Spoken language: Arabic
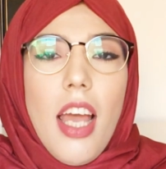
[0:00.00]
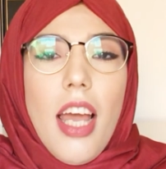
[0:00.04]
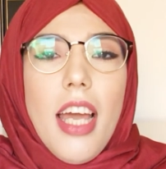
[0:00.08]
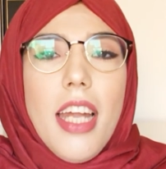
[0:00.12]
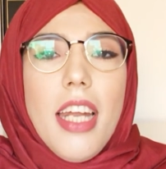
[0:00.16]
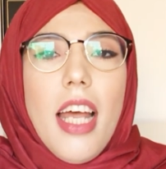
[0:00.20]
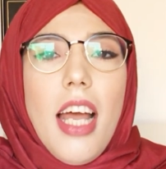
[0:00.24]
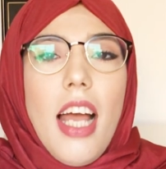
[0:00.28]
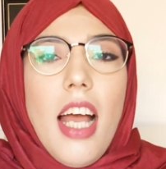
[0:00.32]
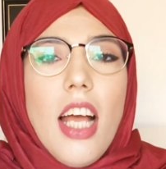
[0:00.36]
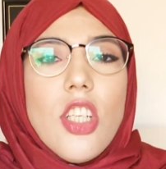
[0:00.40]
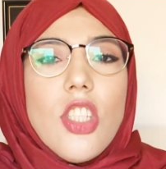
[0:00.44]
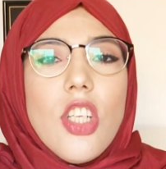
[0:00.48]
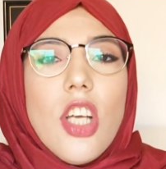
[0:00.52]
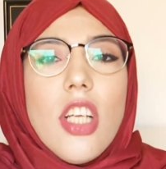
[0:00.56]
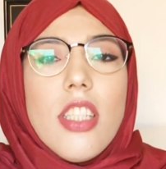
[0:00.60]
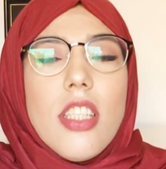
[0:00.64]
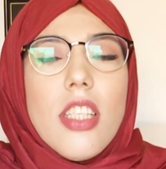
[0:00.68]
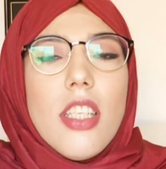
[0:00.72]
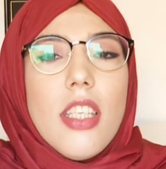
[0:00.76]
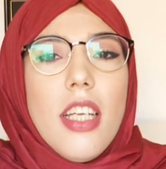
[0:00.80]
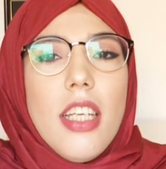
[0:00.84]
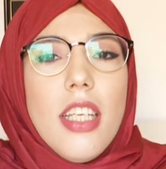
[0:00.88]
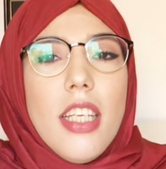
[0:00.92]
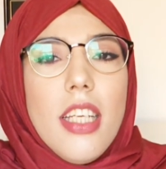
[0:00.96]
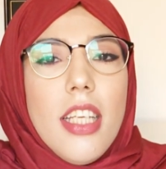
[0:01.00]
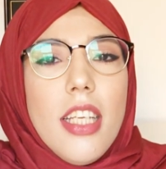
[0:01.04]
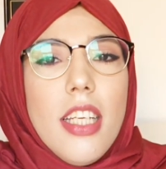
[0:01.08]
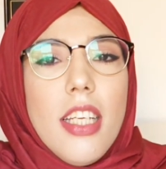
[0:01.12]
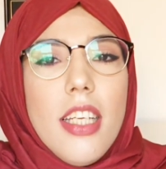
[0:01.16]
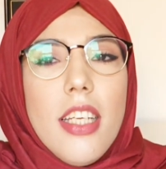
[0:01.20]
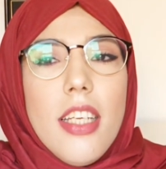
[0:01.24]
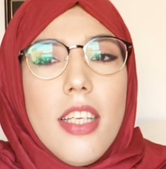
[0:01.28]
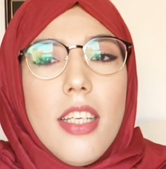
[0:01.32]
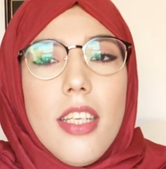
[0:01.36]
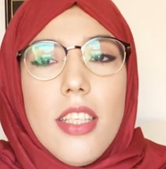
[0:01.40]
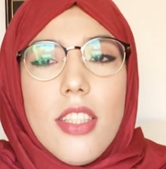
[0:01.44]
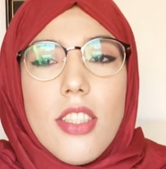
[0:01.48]
على حاجات
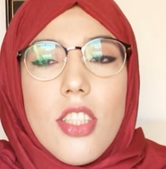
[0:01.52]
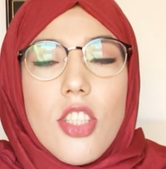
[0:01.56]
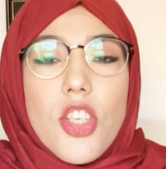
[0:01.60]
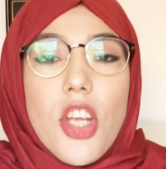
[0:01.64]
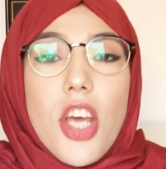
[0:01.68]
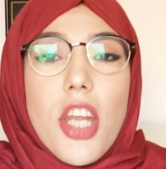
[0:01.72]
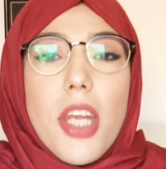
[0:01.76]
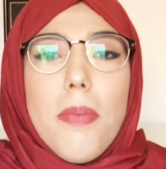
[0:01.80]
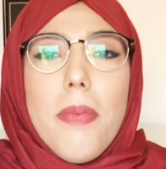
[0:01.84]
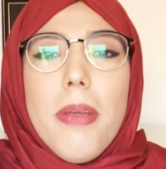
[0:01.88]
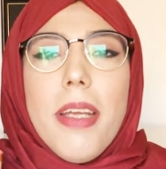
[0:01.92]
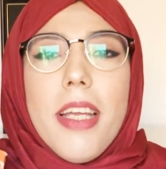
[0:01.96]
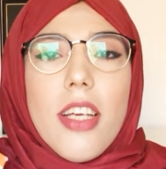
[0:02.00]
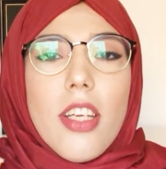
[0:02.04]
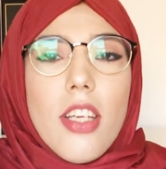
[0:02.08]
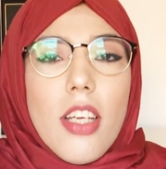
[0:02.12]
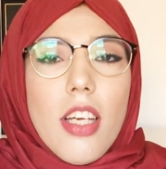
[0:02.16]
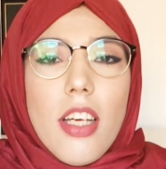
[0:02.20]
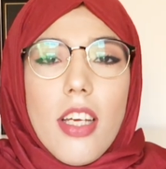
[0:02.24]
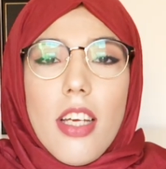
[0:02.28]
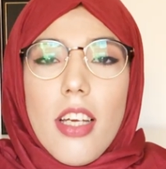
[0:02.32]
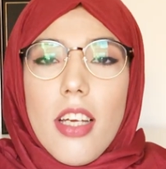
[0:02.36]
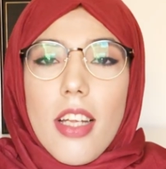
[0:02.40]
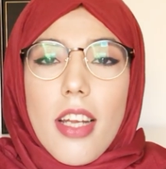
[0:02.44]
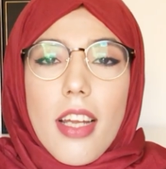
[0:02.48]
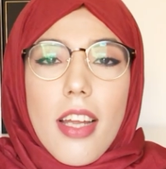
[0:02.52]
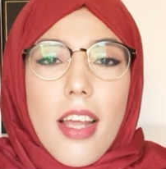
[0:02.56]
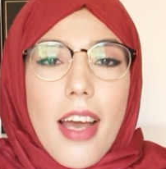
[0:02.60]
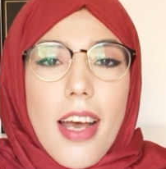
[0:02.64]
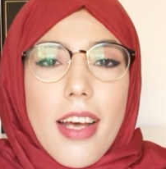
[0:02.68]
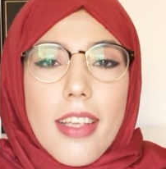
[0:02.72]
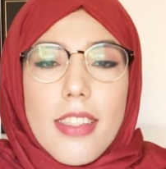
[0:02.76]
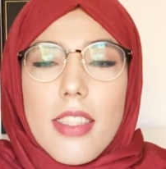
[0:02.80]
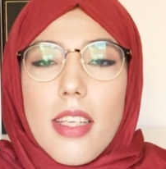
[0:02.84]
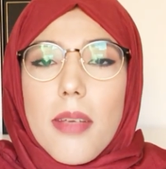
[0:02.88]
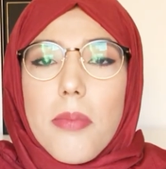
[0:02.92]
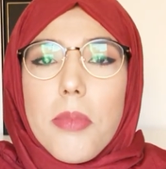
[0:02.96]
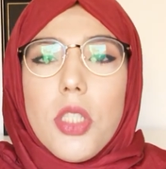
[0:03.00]
يعني تجاربي آه،
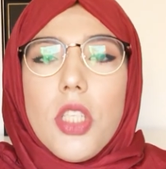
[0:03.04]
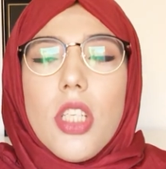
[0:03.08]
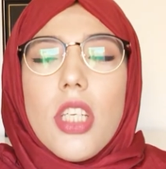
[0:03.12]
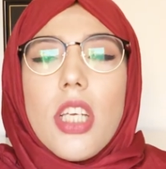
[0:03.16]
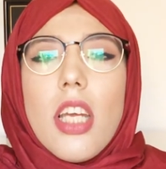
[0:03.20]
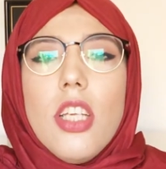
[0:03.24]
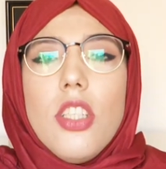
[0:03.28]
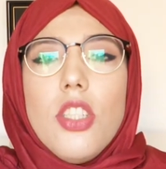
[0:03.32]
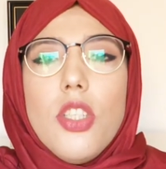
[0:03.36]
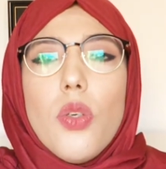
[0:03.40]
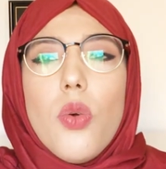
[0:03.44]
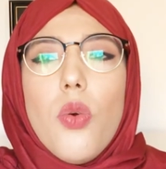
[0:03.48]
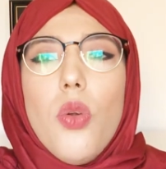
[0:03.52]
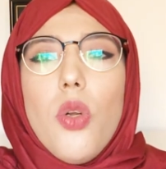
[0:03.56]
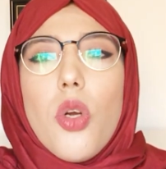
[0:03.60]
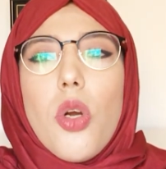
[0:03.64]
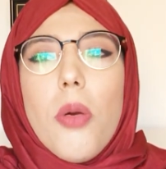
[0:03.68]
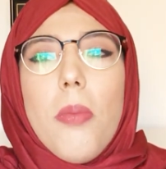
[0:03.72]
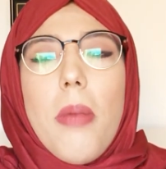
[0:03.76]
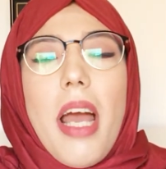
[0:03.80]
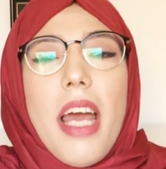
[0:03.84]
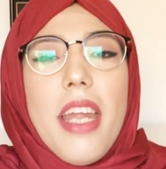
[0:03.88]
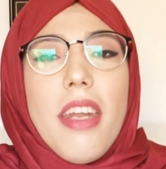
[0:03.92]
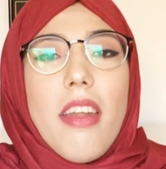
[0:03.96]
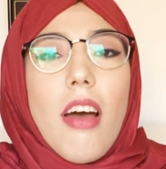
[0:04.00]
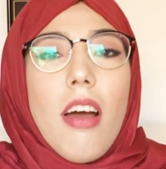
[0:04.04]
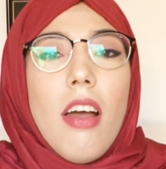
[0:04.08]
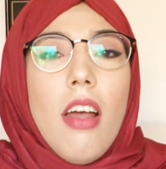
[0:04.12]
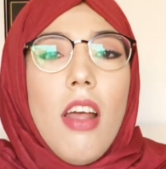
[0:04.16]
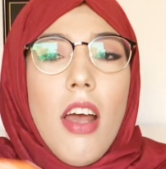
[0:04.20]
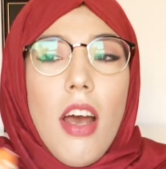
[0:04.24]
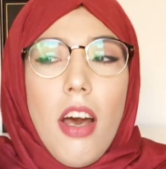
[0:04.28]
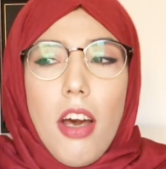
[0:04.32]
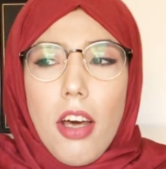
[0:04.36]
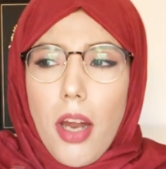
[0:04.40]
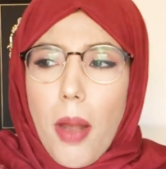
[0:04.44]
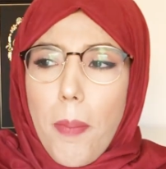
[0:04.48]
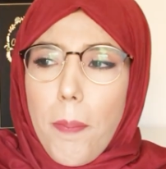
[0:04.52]
الخاصه ماشي كنجي نقول لكم انا
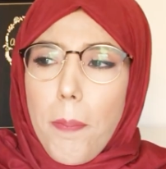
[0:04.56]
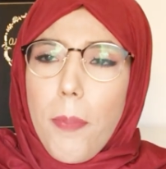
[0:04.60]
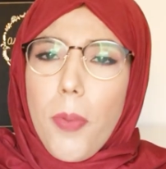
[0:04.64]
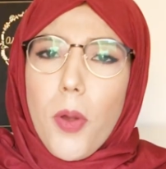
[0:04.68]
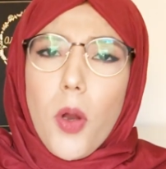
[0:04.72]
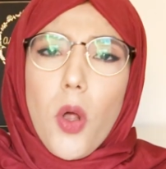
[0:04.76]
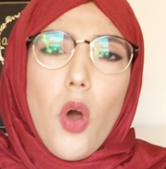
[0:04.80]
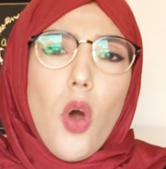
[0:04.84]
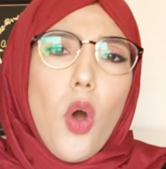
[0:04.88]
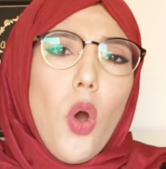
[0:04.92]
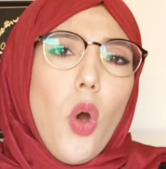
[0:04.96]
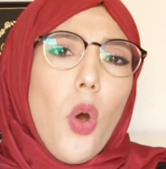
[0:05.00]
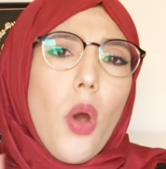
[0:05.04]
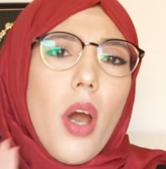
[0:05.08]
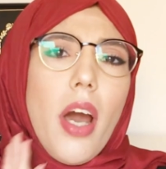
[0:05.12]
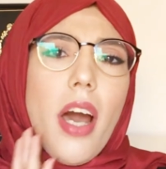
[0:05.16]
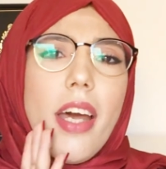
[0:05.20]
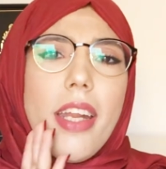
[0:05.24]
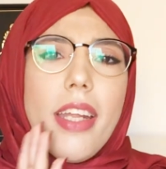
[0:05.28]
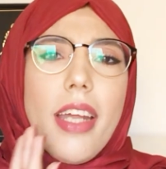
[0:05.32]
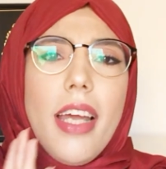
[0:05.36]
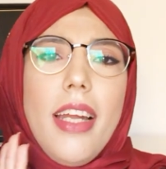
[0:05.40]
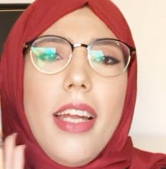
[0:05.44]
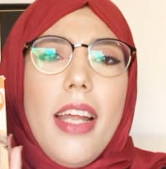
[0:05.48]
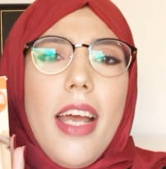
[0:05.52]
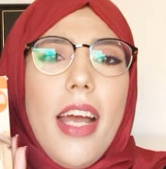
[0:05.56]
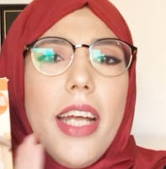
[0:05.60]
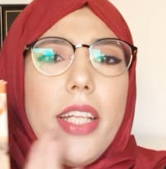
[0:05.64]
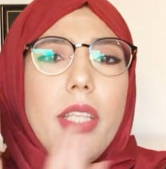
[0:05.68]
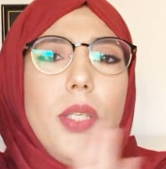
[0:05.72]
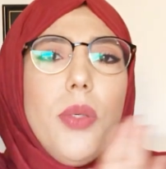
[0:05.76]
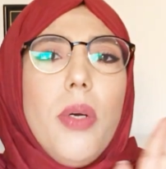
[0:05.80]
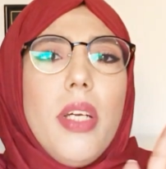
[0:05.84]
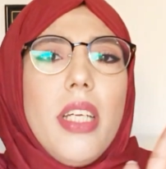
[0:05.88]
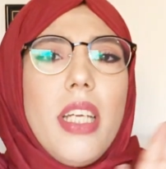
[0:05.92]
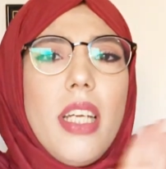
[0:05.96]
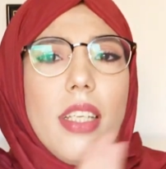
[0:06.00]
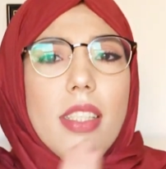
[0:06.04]
راه برو قاري على
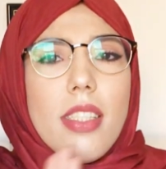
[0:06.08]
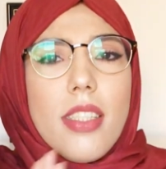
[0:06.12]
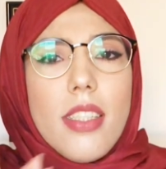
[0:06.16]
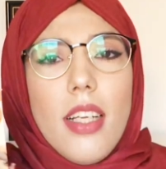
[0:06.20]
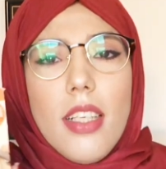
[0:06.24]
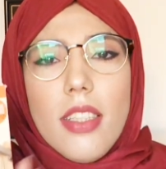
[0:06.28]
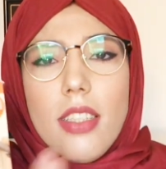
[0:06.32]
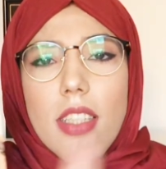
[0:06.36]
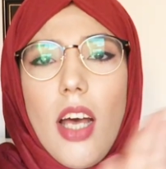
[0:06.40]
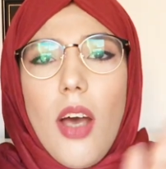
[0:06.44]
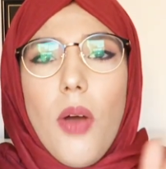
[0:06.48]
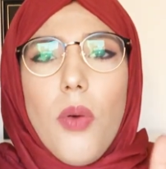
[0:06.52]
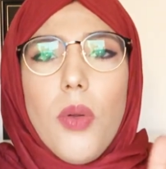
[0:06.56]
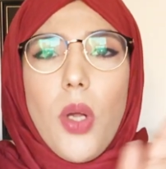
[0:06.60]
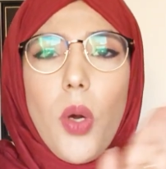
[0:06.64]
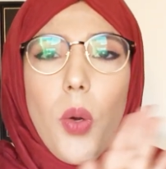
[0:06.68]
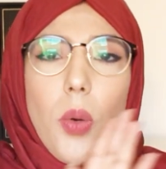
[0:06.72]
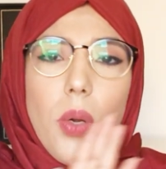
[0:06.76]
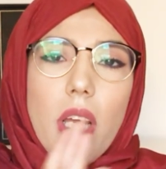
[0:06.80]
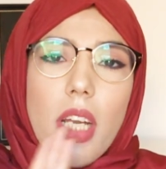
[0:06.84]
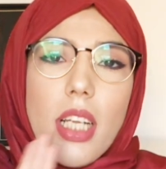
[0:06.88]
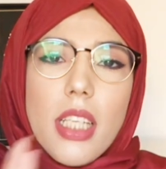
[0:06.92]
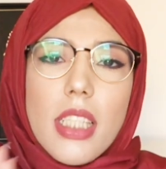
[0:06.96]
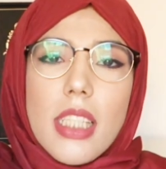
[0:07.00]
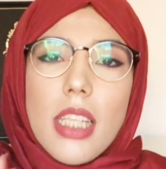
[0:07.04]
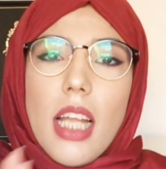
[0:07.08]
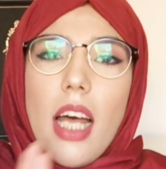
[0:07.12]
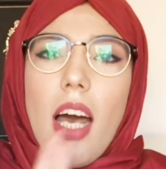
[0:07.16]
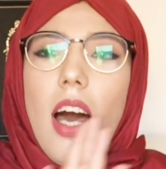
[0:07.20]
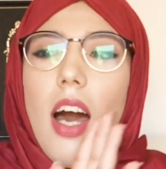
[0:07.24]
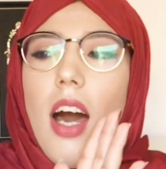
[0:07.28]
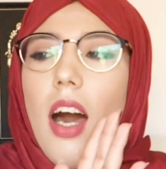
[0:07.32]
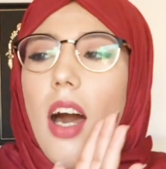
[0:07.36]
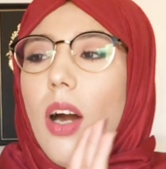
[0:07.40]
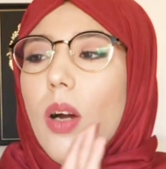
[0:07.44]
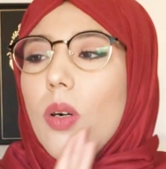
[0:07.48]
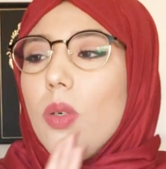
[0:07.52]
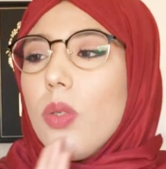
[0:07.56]
هذه وانا اللي صنعتها ولا خويا اللي
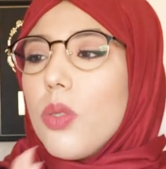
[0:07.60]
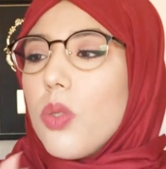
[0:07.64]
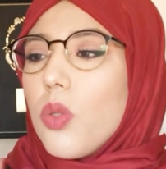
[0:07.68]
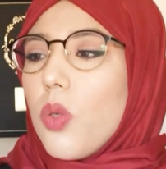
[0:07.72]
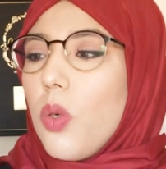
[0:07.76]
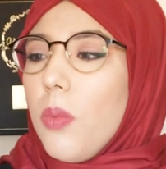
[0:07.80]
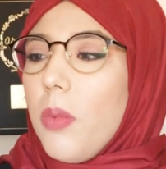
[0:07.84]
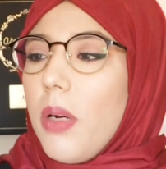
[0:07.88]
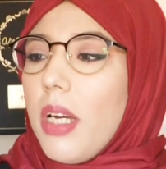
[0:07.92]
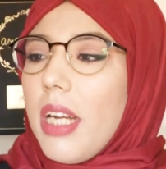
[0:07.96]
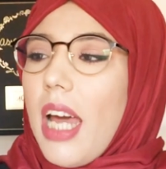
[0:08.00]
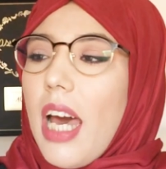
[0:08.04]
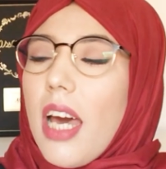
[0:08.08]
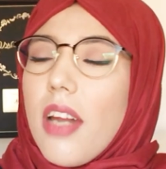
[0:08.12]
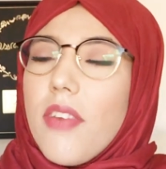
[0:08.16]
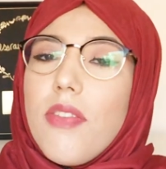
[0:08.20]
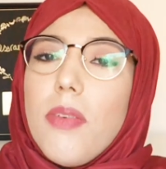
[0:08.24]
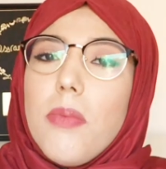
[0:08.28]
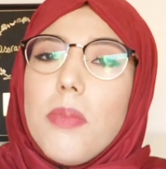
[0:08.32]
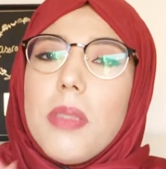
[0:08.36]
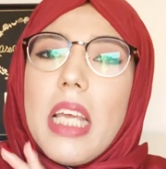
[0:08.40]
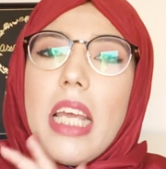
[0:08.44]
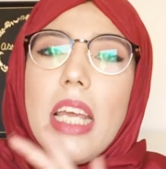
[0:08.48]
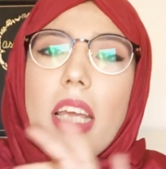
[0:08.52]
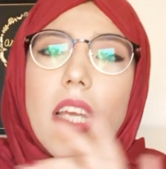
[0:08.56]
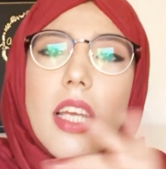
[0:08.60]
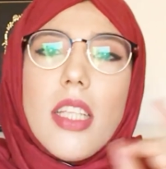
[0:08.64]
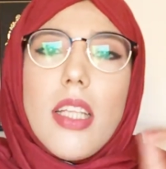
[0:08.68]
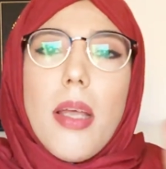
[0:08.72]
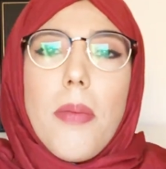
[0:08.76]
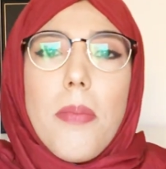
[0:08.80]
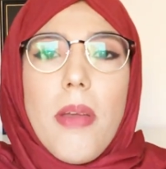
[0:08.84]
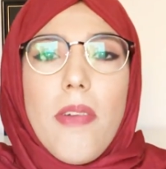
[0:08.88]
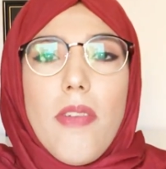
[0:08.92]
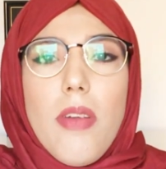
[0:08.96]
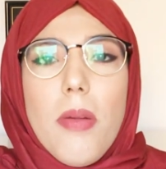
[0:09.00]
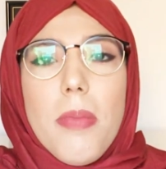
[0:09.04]
صنعها وخصكم انا عارفه متاكده